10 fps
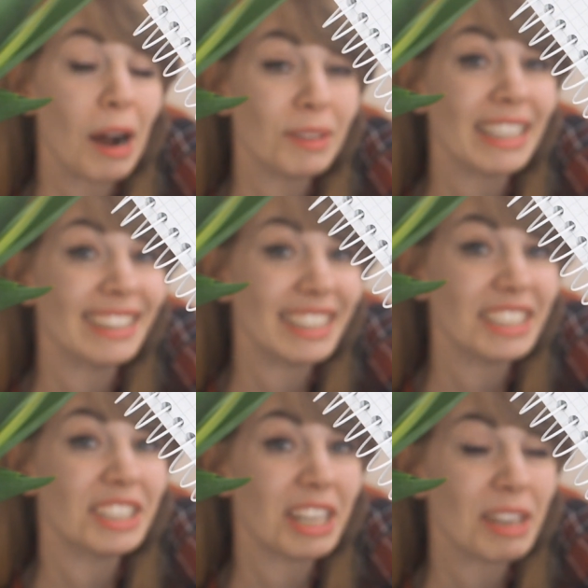
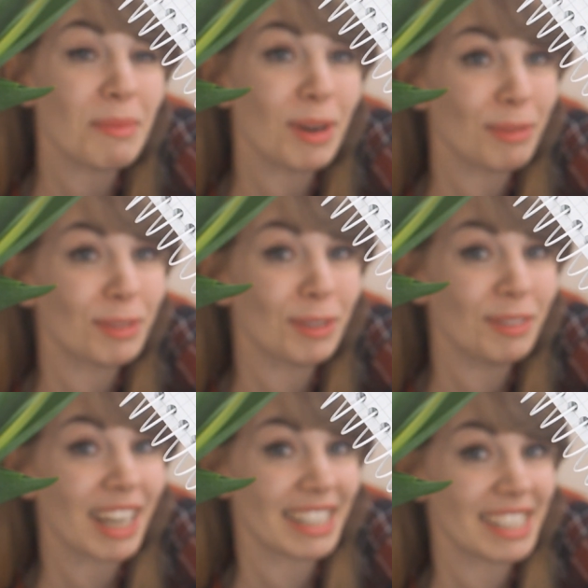Autentycznie nie mogę w to
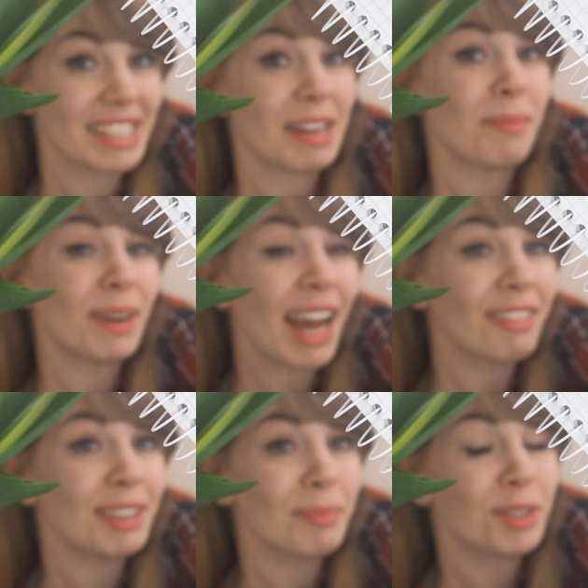uwierzyć.
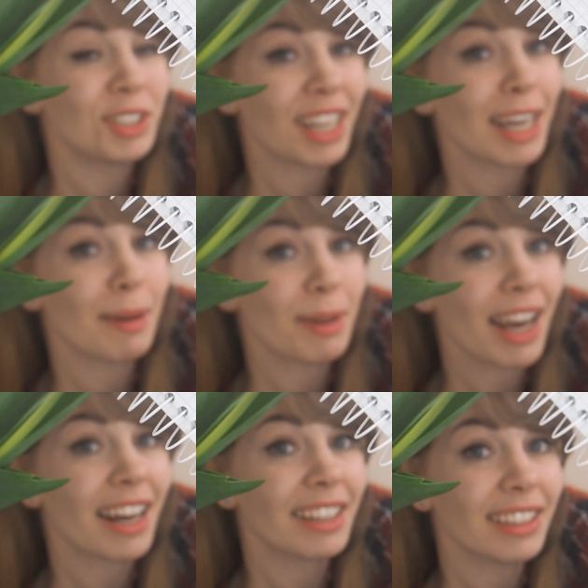Naprawdę przysięgam,
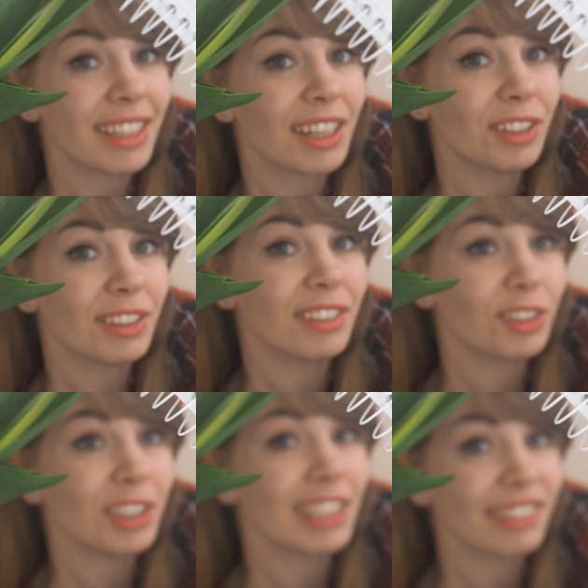ja tego
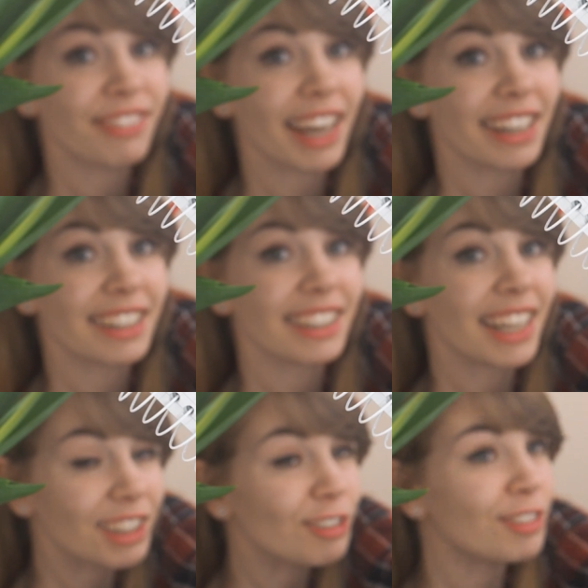to nie jest fake. Ja to